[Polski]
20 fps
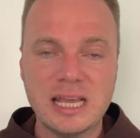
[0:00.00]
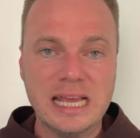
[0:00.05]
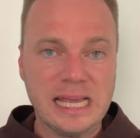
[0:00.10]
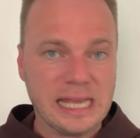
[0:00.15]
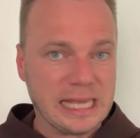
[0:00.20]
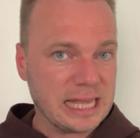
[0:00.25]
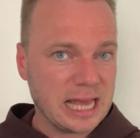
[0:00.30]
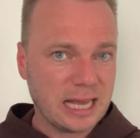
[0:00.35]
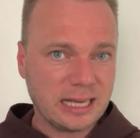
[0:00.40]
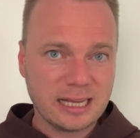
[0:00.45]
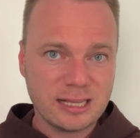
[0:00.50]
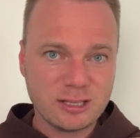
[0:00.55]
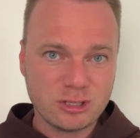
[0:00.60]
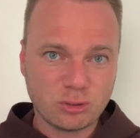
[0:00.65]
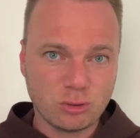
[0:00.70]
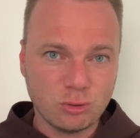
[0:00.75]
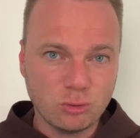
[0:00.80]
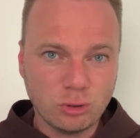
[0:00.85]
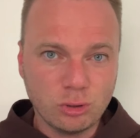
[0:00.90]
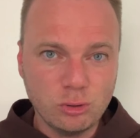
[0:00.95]
Jaka jest
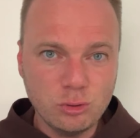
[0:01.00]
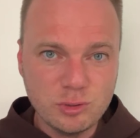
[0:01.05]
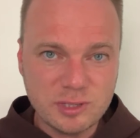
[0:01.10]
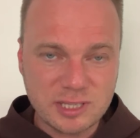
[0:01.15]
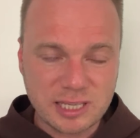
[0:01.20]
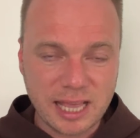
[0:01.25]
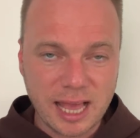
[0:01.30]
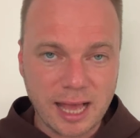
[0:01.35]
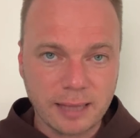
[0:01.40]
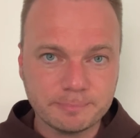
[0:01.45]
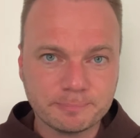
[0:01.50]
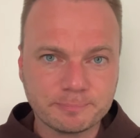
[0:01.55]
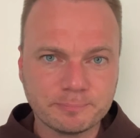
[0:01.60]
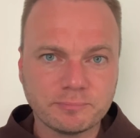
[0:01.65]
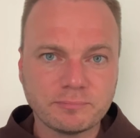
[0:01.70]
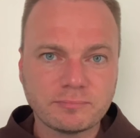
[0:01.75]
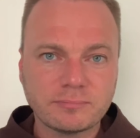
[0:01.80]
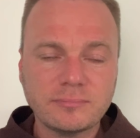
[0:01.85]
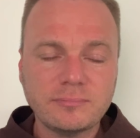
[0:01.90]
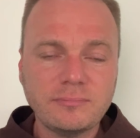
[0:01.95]
konkluzja
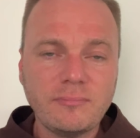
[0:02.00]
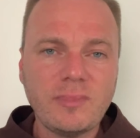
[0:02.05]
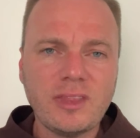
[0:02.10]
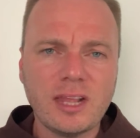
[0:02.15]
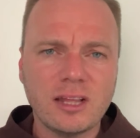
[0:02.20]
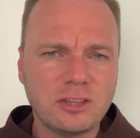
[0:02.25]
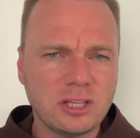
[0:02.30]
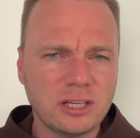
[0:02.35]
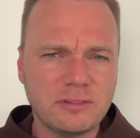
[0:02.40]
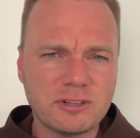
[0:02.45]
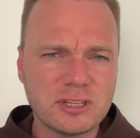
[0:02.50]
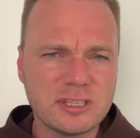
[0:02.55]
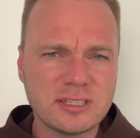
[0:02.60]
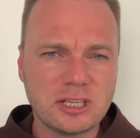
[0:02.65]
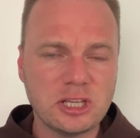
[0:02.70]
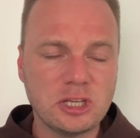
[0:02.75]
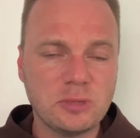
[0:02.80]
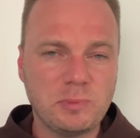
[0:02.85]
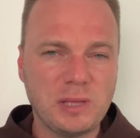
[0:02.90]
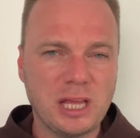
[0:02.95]
tych
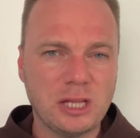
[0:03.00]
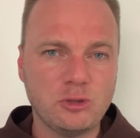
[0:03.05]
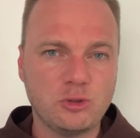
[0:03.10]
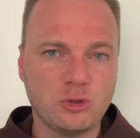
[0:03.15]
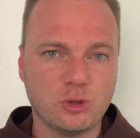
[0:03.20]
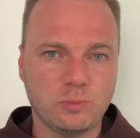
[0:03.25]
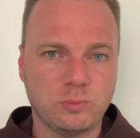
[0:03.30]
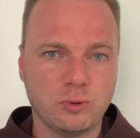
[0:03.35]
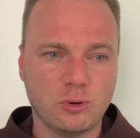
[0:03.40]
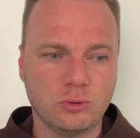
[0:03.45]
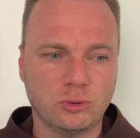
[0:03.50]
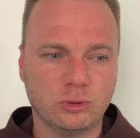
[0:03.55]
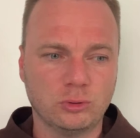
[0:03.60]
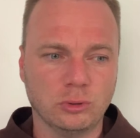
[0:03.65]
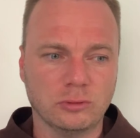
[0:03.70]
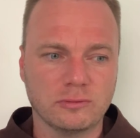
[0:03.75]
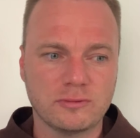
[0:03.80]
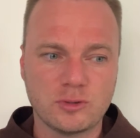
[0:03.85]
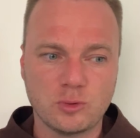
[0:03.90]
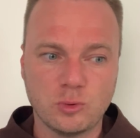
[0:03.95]
wszystkich pięciu
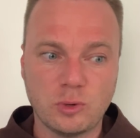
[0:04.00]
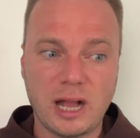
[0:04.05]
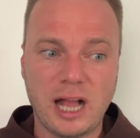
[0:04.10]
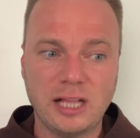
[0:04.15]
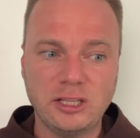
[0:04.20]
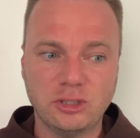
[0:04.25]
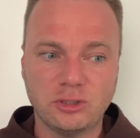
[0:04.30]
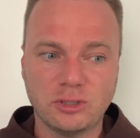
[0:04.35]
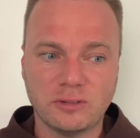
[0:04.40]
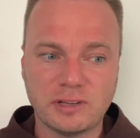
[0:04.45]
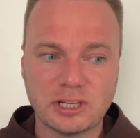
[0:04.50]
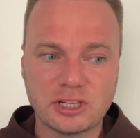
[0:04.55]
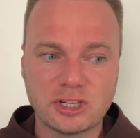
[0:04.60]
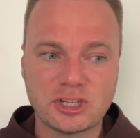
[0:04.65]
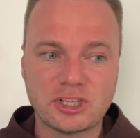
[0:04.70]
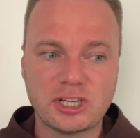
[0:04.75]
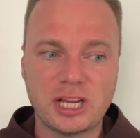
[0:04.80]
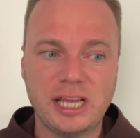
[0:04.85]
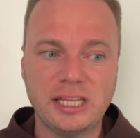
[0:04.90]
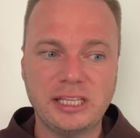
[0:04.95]
punktów? Słuchanie,
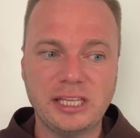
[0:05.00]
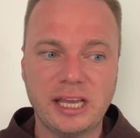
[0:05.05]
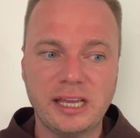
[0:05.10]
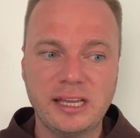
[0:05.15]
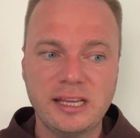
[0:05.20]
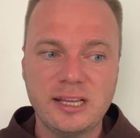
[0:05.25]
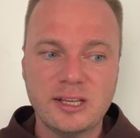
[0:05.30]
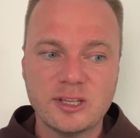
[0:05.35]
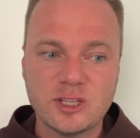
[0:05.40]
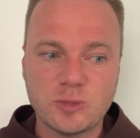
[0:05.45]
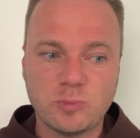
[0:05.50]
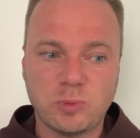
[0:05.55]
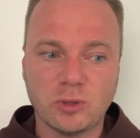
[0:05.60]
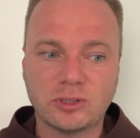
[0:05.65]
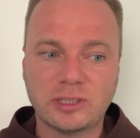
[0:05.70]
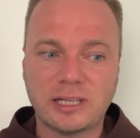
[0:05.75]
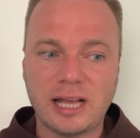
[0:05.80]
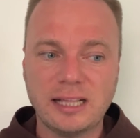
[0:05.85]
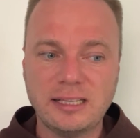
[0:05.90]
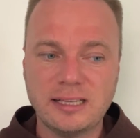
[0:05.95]
towarzyszenie,
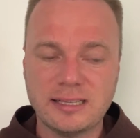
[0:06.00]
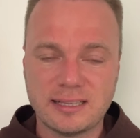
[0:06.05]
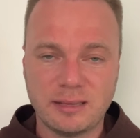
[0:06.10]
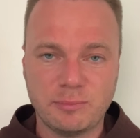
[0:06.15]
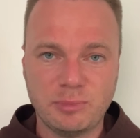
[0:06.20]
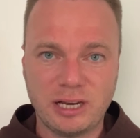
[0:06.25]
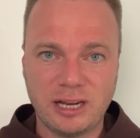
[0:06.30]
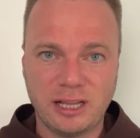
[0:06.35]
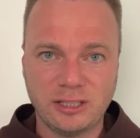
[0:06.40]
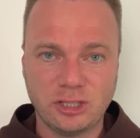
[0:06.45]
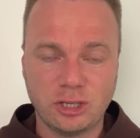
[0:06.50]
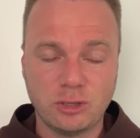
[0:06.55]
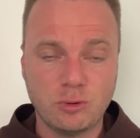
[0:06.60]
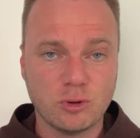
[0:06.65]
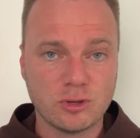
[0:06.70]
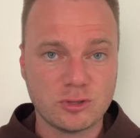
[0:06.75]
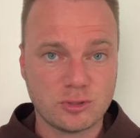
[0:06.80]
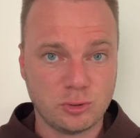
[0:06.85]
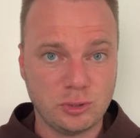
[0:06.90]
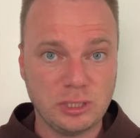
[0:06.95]
spotkanie, zabieranie
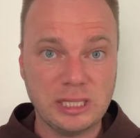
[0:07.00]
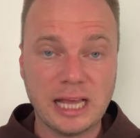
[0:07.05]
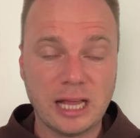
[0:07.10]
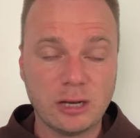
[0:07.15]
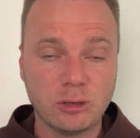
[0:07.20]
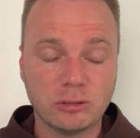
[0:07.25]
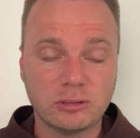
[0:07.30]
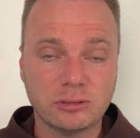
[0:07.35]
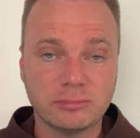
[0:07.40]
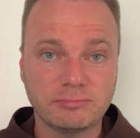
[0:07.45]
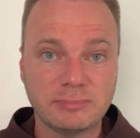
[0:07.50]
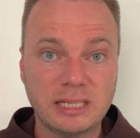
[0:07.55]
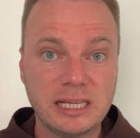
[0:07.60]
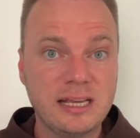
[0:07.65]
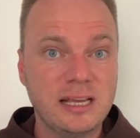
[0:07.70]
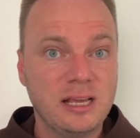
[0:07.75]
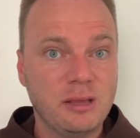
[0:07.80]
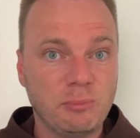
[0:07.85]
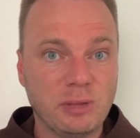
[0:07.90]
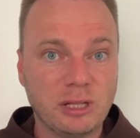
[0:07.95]
głosu i dialog.
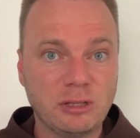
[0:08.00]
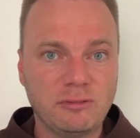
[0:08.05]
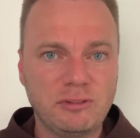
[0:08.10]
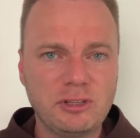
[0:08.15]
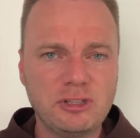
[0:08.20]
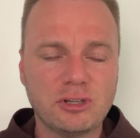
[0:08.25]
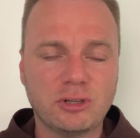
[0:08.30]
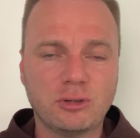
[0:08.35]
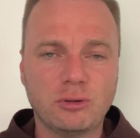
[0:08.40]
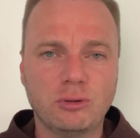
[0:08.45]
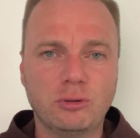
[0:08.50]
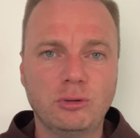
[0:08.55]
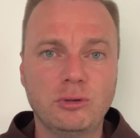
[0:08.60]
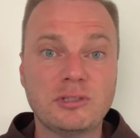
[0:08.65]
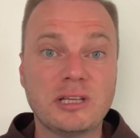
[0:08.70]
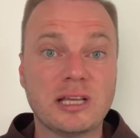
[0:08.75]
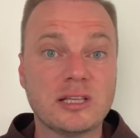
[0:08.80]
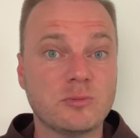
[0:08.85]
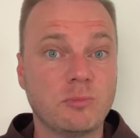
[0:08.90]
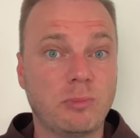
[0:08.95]
Mianowicie
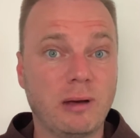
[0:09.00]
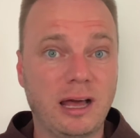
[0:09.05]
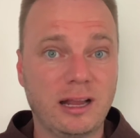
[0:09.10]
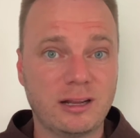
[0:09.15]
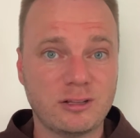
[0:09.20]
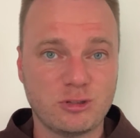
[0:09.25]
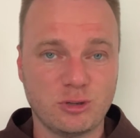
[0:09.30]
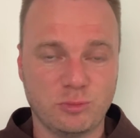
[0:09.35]
konkluzja jest bardzo